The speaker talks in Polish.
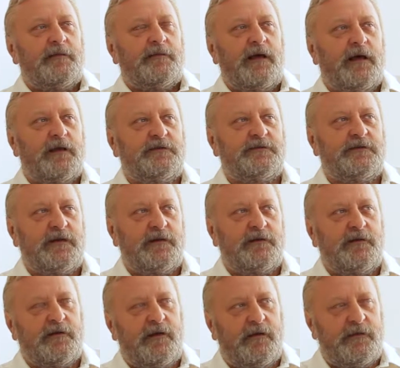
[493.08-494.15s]
Także
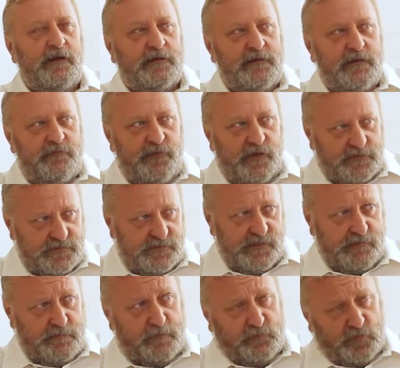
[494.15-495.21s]
no ja, ja tej wiedzy
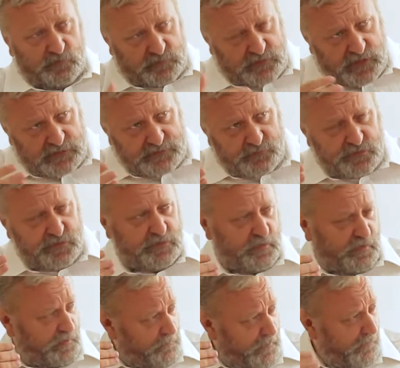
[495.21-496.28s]
nie mam. No teraz może
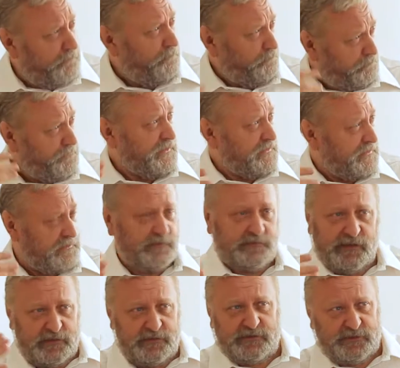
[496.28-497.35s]
trochę mam przez
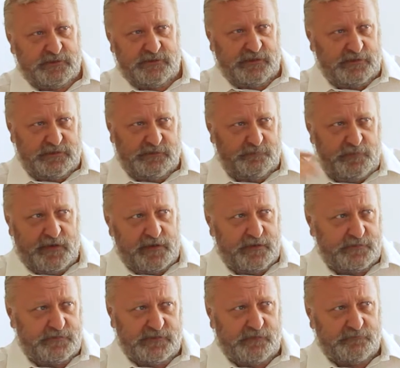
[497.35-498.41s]
te 30
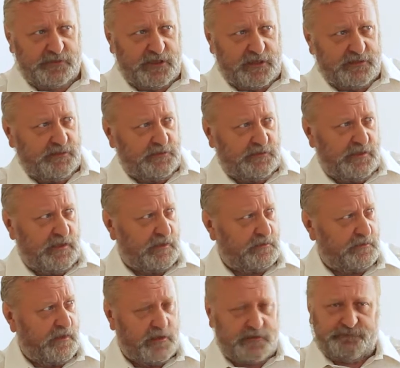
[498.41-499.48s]
parę, czy tam 40
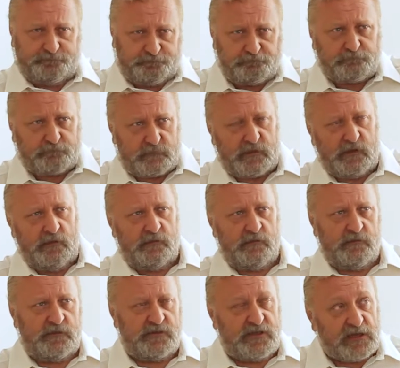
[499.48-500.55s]
lat, jak
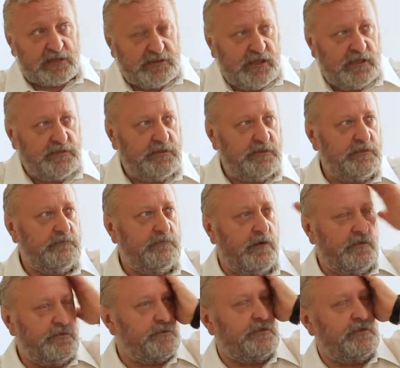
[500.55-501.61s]
40,
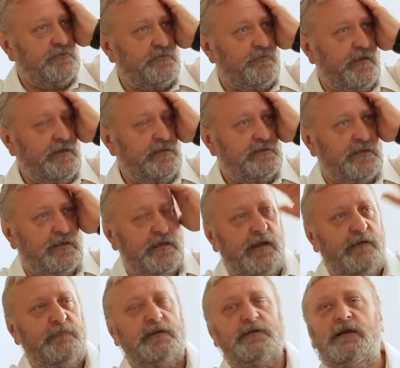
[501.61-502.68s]
Boże, już więcej
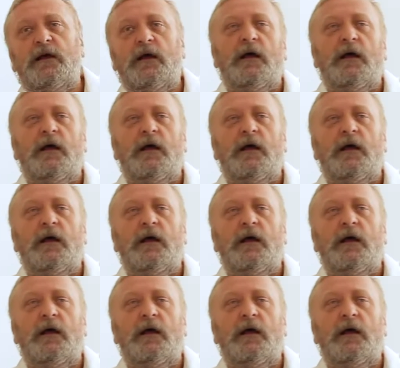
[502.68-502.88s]
nawet.